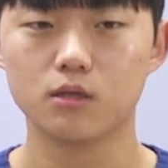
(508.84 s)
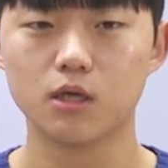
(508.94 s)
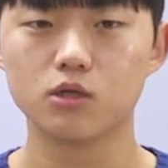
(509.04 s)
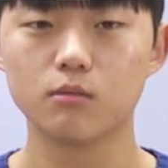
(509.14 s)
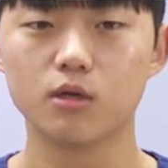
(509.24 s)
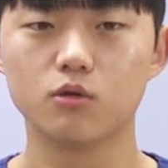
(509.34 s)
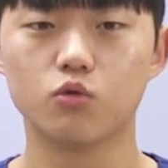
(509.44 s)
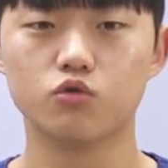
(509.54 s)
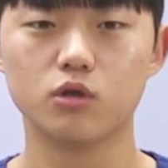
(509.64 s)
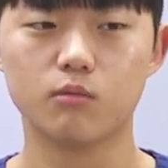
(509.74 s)
채점하는
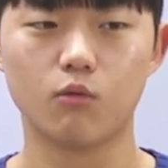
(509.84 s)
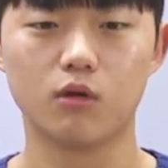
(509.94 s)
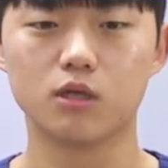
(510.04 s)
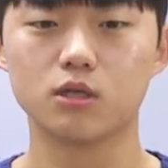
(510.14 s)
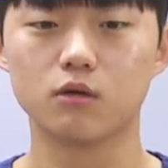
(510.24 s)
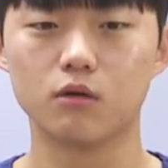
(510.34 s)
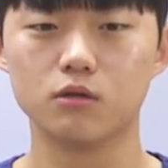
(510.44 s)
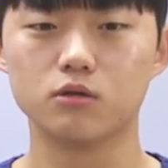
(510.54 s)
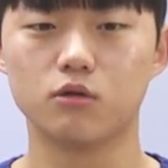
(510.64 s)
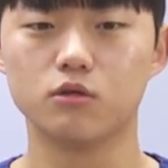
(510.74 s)
교수님이 원하시는
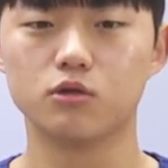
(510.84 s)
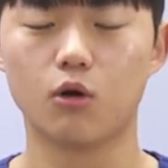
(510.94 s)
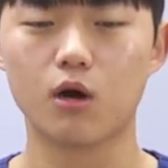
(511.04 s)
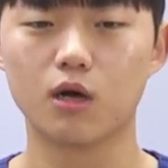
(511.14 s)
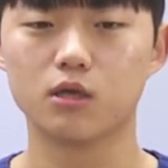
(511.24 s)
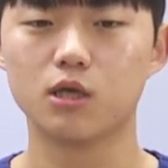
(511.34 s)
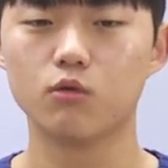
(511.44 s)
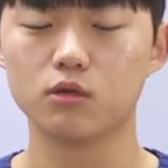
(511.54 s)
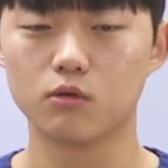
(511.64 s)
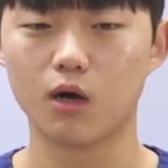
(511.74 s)
것은 저는 정확한
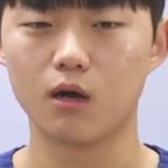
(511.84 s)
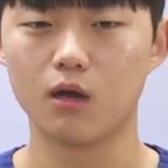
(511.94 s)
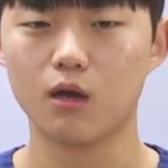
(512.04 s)
키워드와